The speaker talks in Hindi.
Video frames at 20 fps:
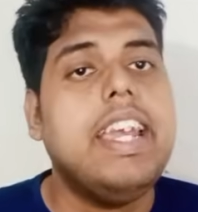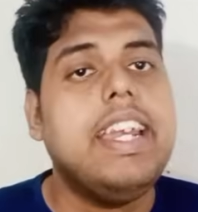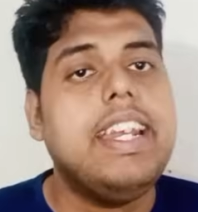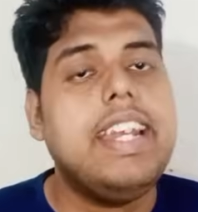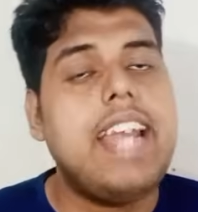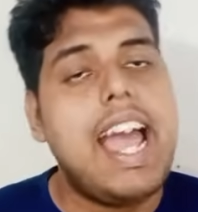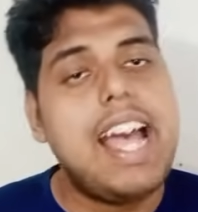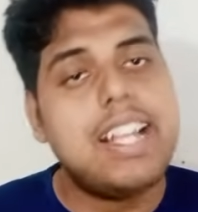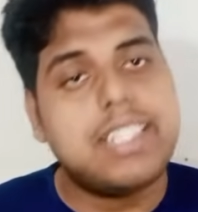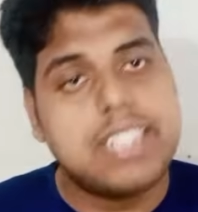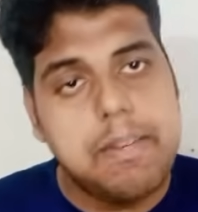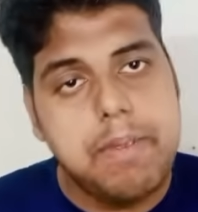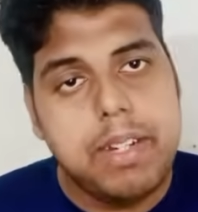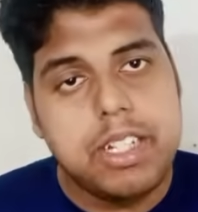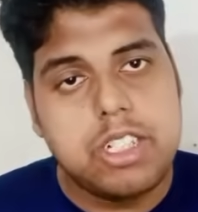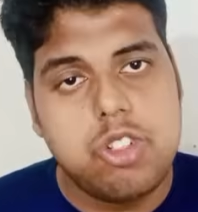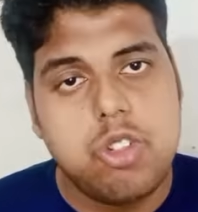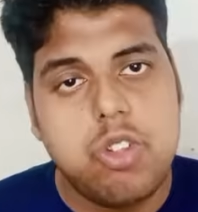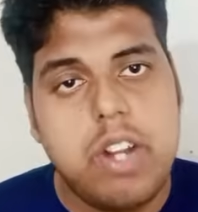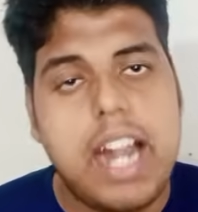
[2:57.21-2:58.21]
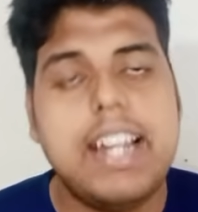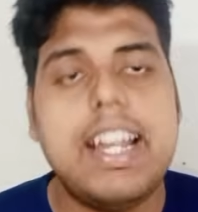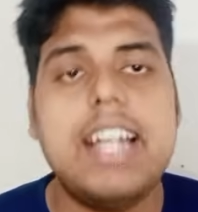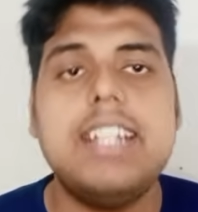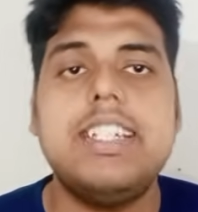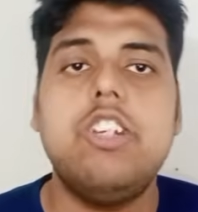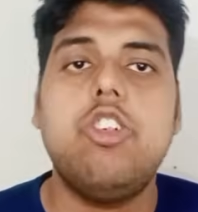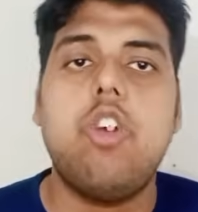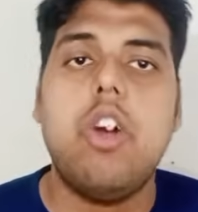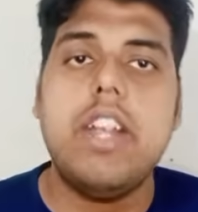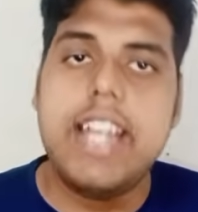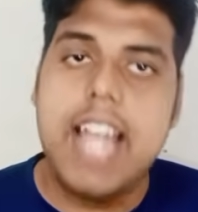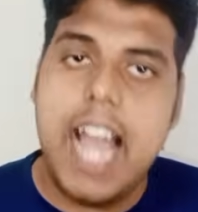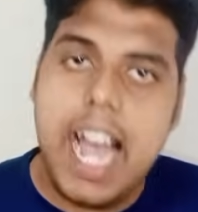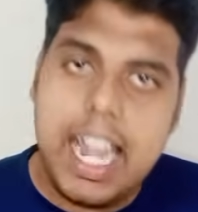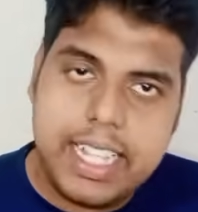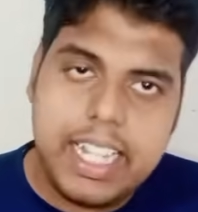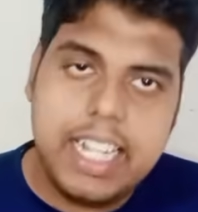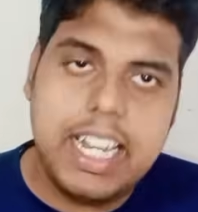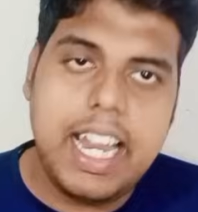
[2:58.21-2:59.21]
या ऐसे भी स्टूडेंट है जिनको
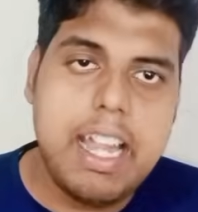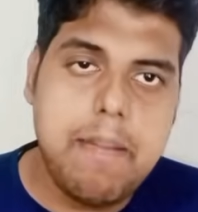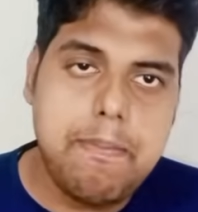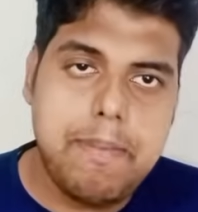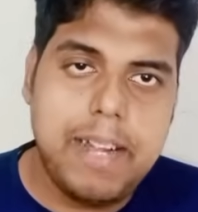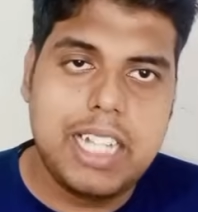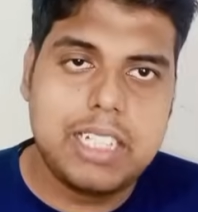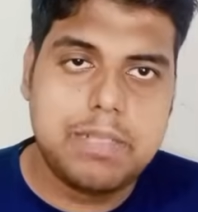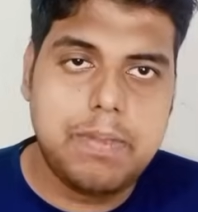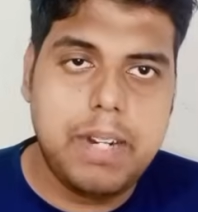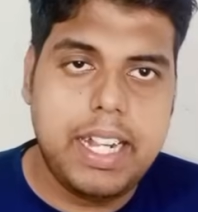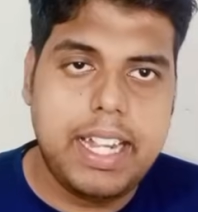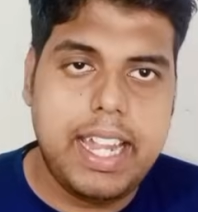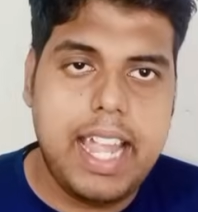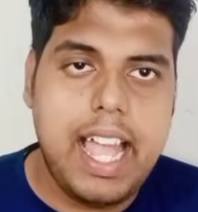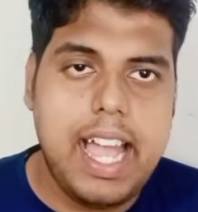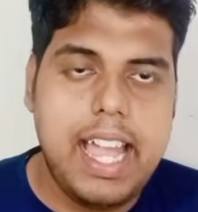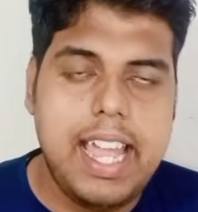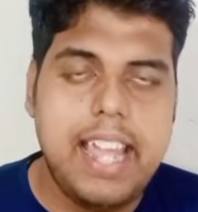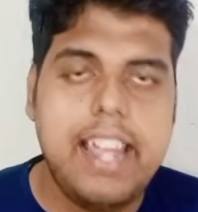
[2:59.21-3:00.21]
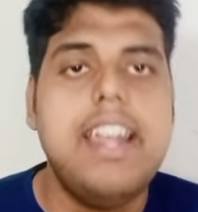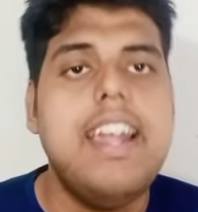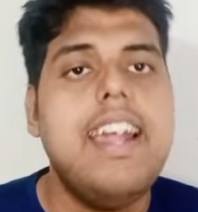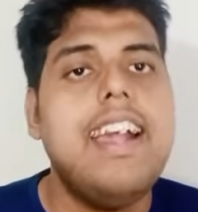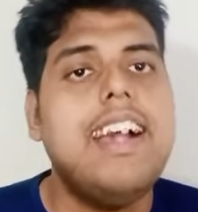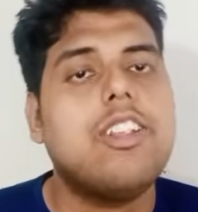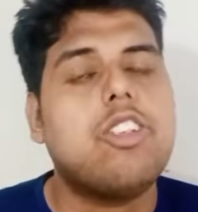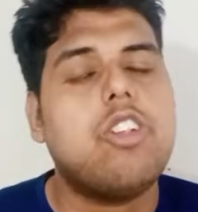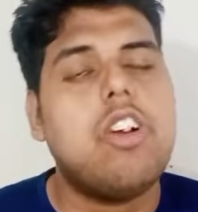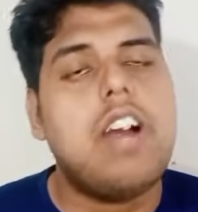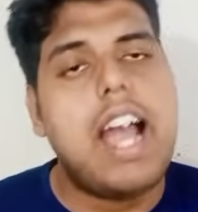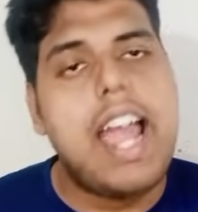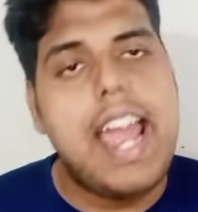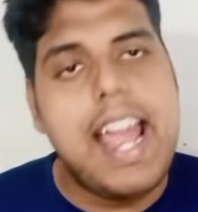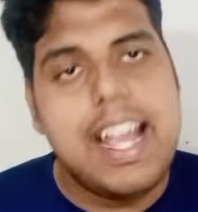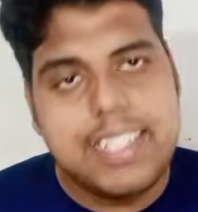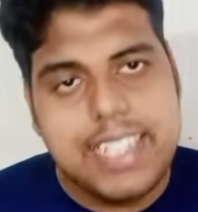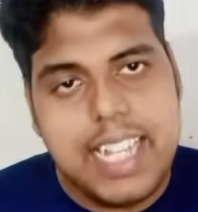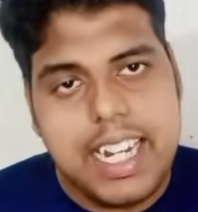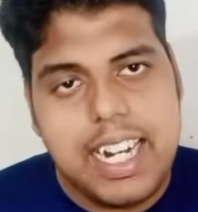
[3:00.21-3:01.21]
याद ही नहीं है पासवर्ड क्या है तो
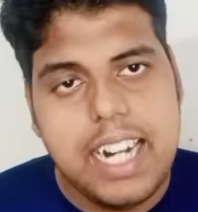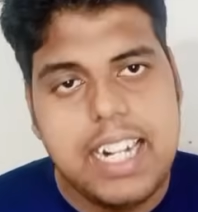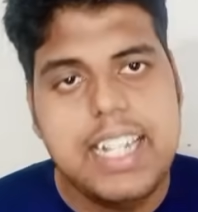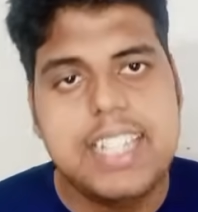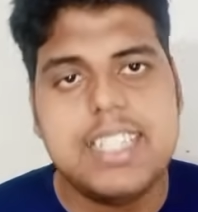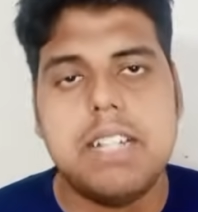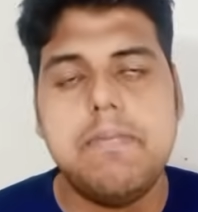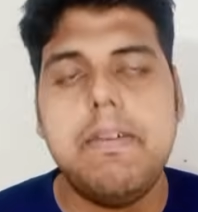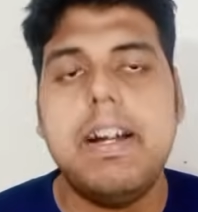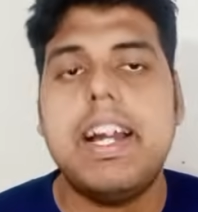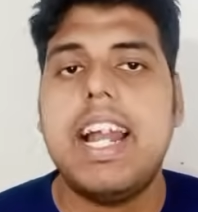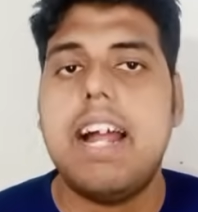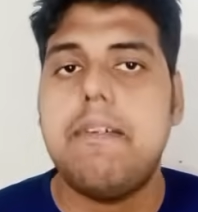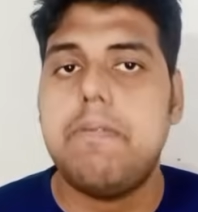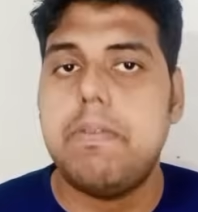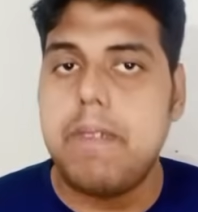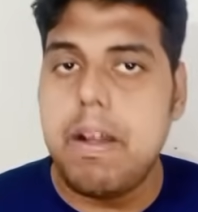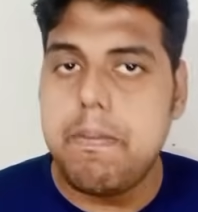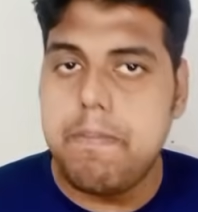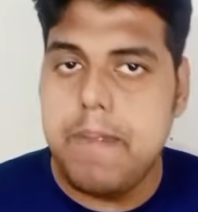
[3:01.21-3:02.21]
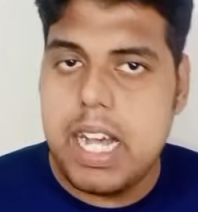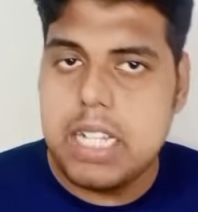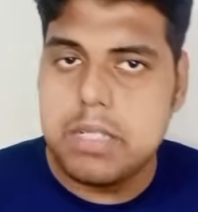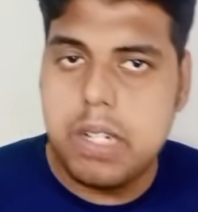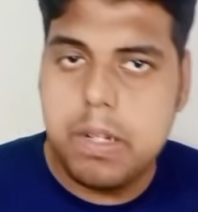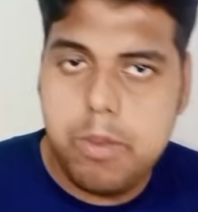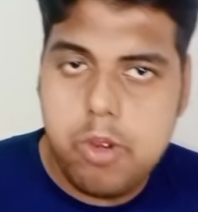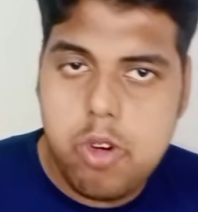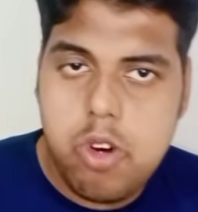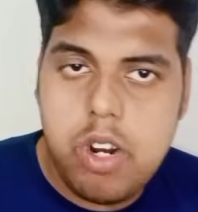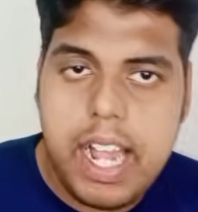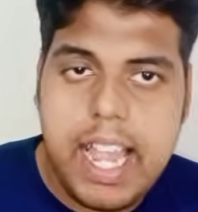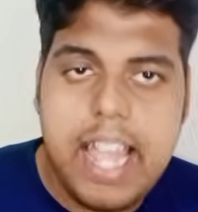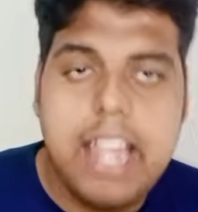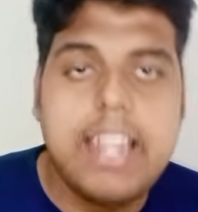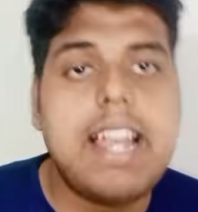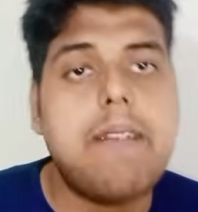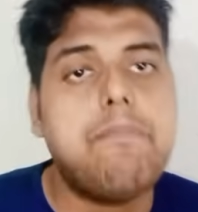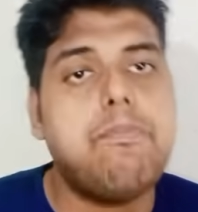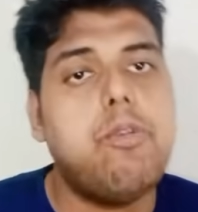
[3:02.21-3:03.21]
ऐसी कंडीशन में अगर आप अपना पासवर्ड भूल गए
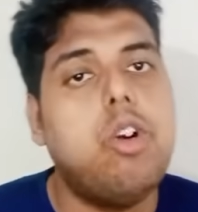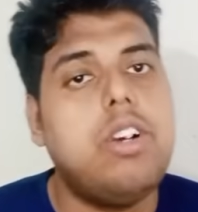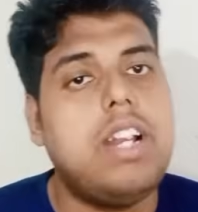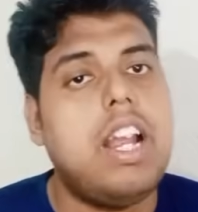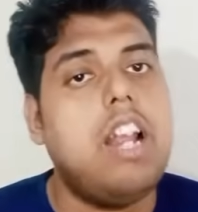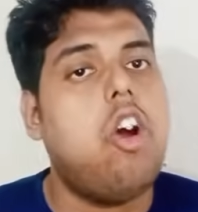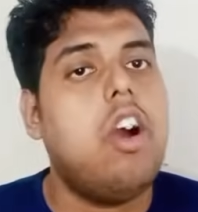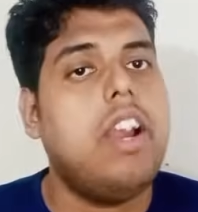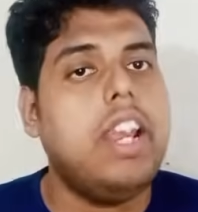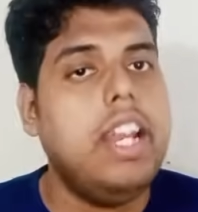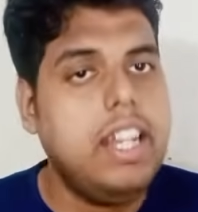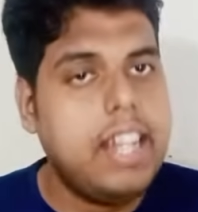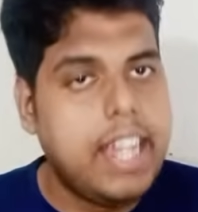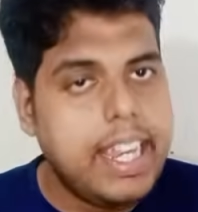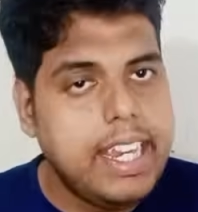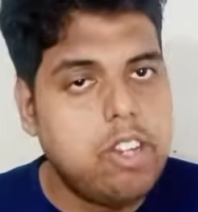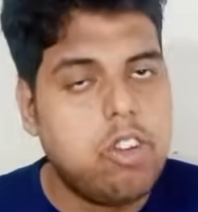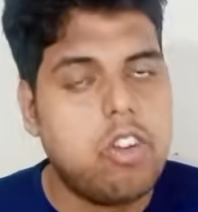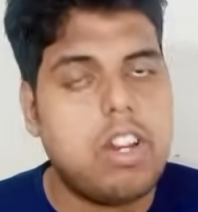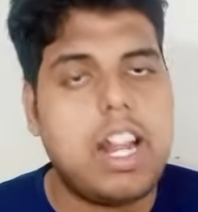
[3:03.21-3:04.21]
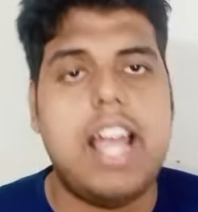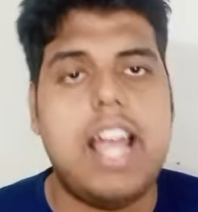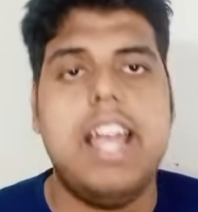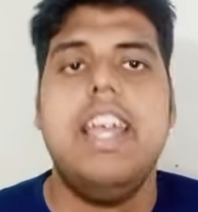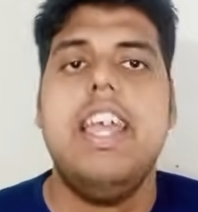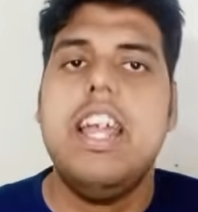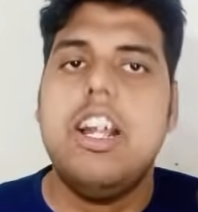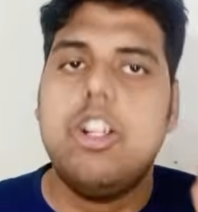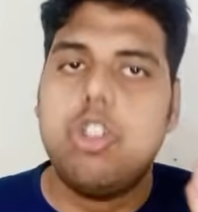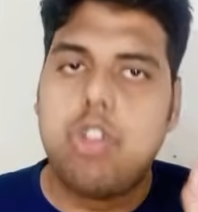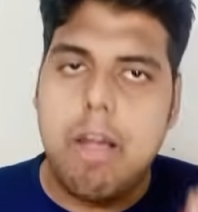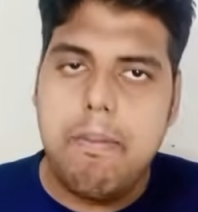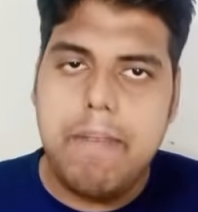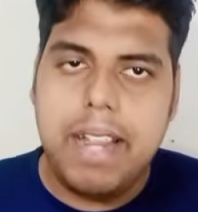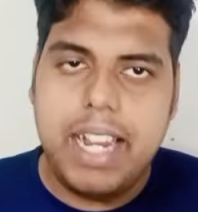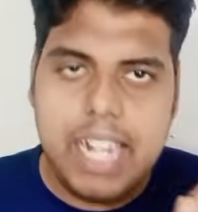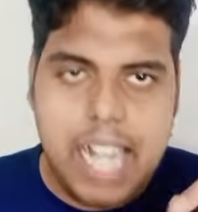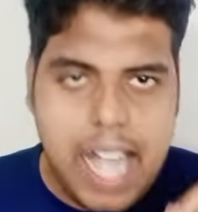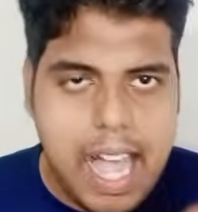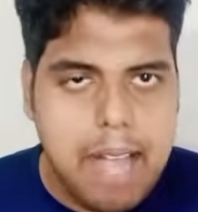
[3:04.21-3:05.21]
या पोर्टल लॉग नहीं हो रहा है तो आप
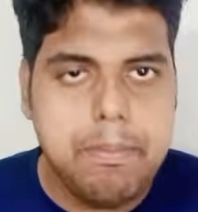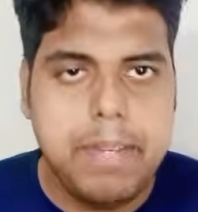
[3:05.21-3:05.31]
एक काम